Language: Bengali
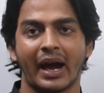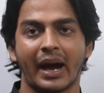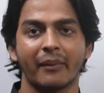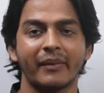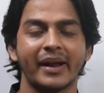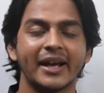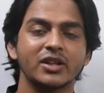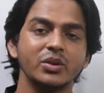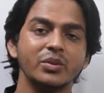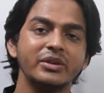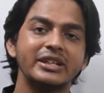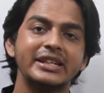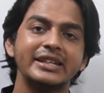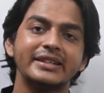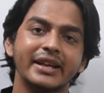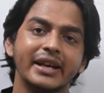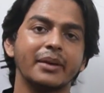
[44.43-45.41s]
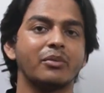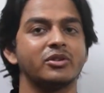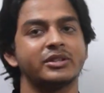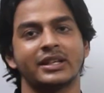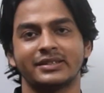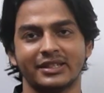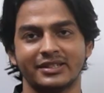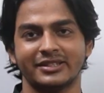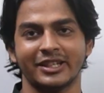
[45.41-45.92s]
আমরা একদম ডিটেলে
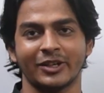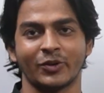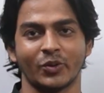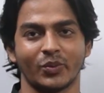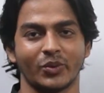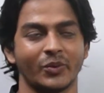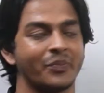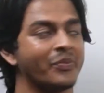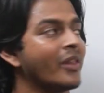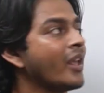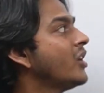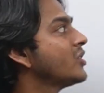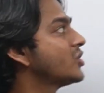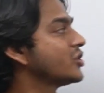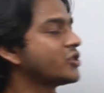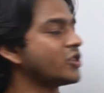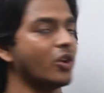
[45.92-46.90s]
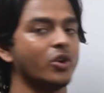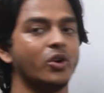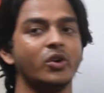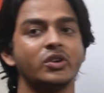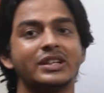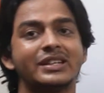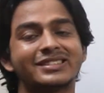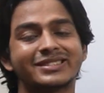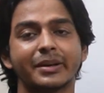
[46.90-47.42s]
বোঝার চেষ্টা করব তো চলো
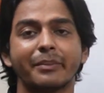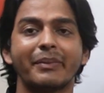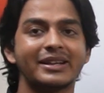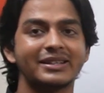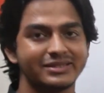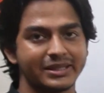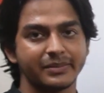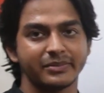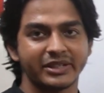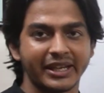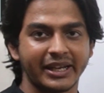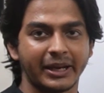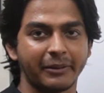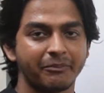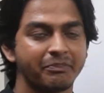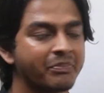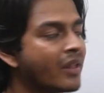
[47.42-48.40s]
স্টেপ বাই স্টেপ দেখি